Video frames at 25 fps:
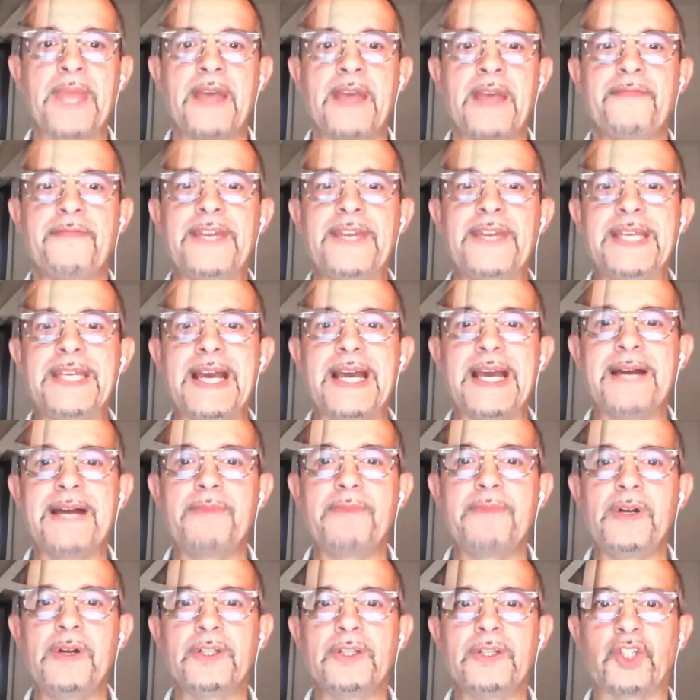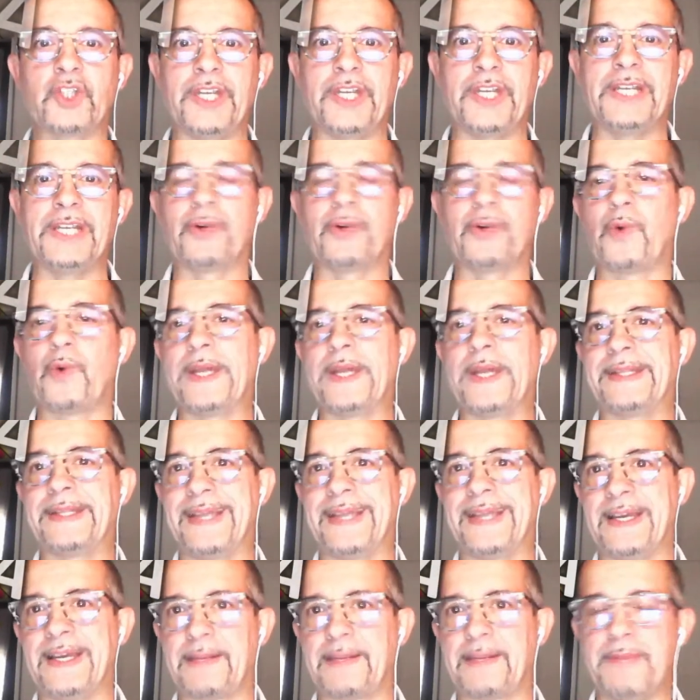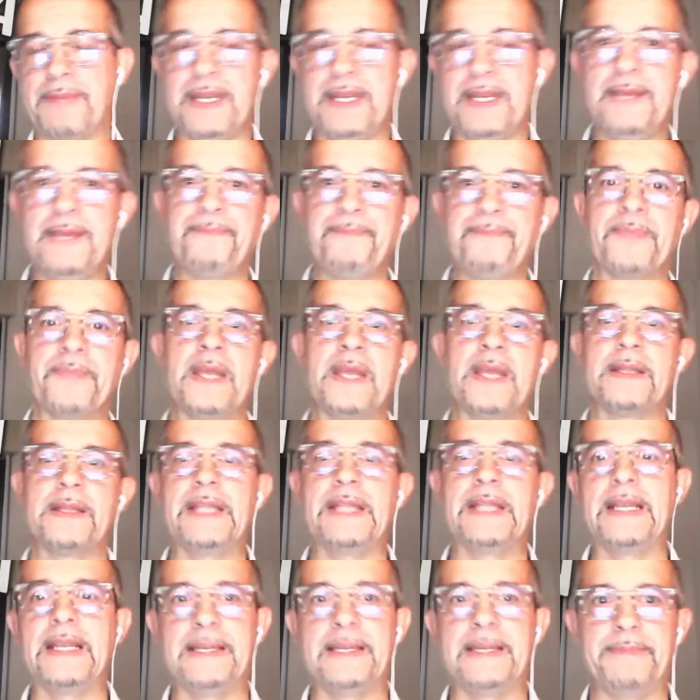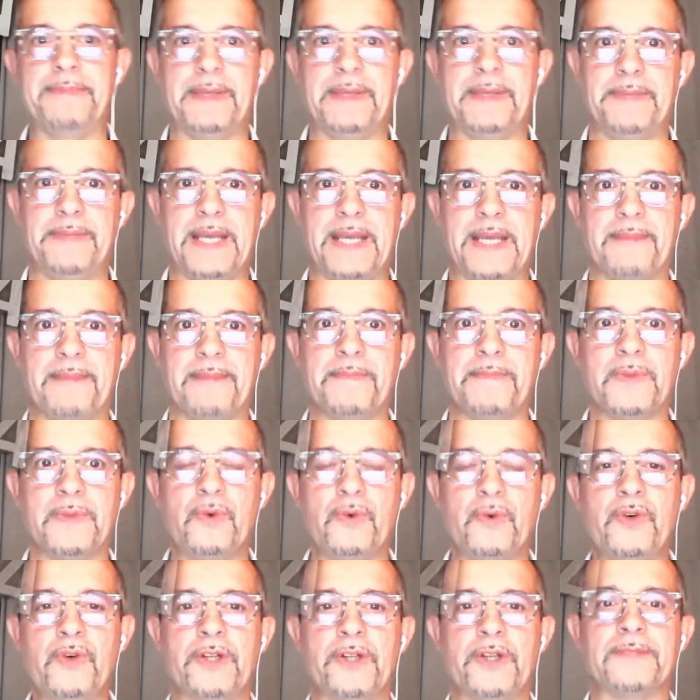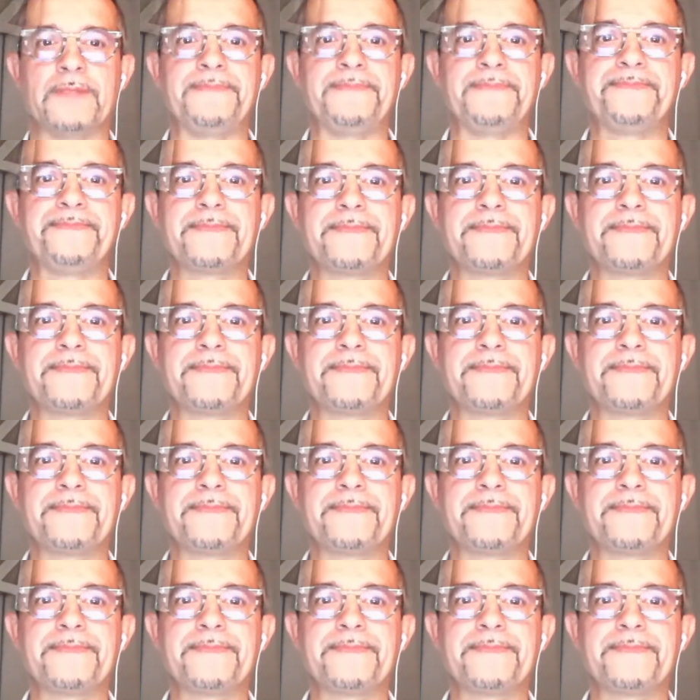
vediamo cinque termini nella Bibbia. Uno,